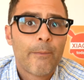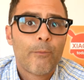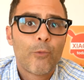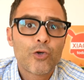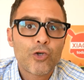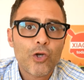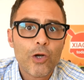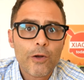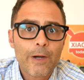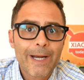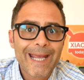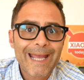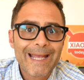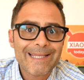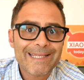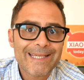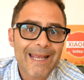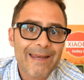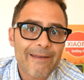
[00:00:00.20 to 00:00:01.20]
Buongiorno
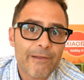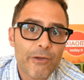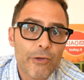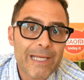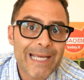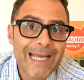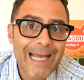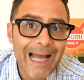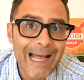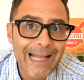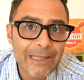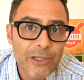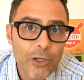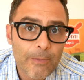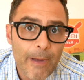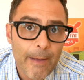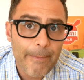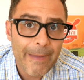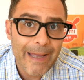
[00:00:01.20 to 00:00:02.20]
ragazzi, è arrivato il
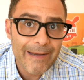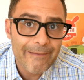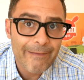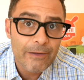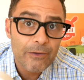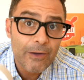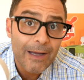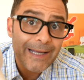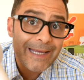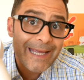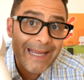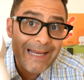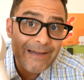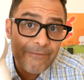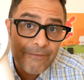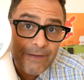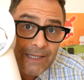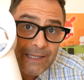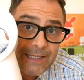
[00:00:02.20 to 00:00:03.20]
caldo ma mi è arrivato anche
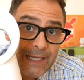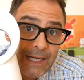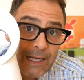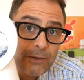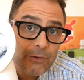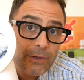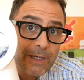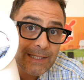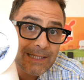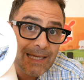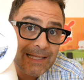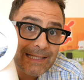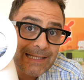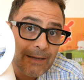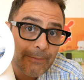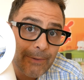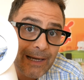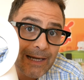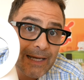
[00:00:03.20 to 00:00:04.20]
il ventilatore
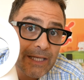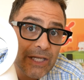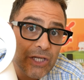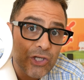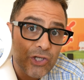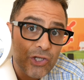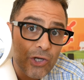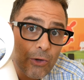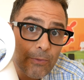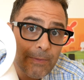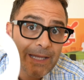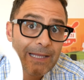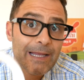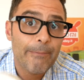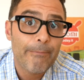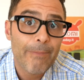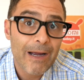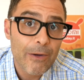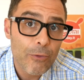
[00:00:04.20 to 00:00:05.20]
senza pale di Xiaomi
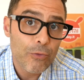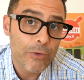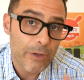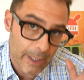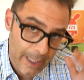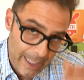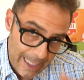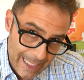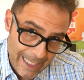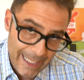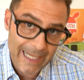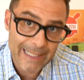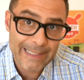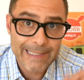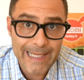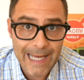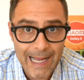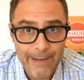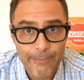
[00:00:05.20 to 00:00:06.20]
da Banggood che
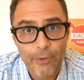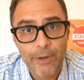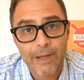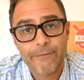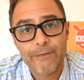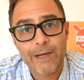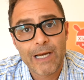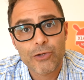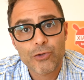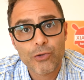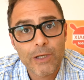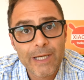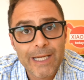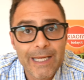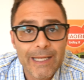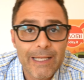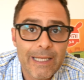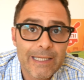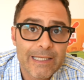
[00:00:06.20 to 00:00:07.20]
ringraziamo e vi lascio il
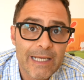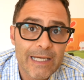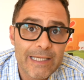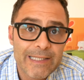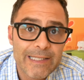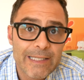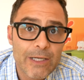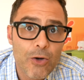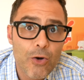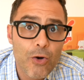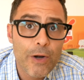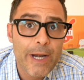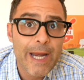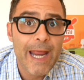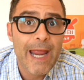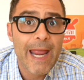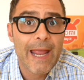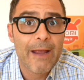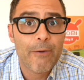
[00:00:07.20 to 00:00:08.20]
link in
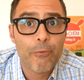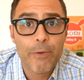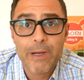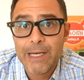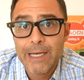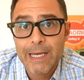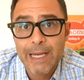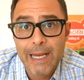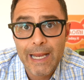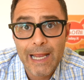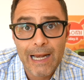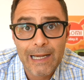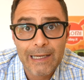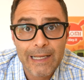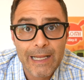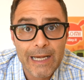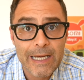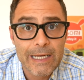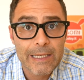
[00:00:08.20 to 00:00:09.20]
descrizione e quindi
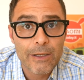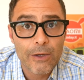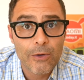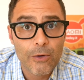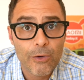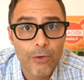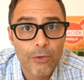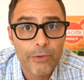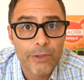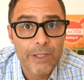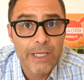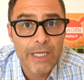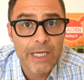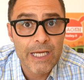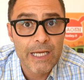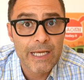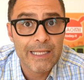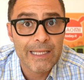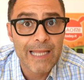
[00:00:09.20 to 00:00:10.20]
al grido
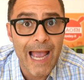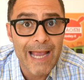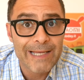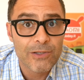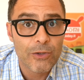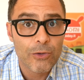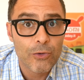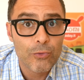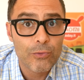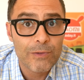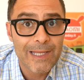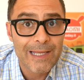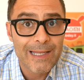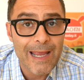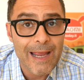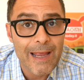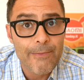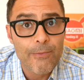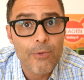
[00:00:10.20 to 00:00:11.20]
di Dyson non te
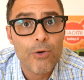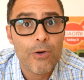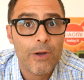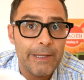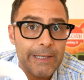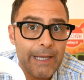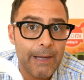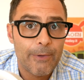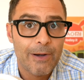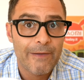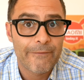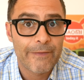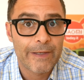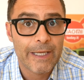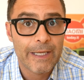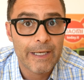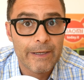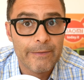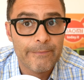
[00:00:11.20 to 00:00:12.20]
temo andiamolo a
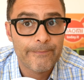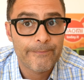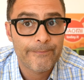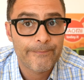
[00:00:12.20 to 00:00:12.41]
vedere.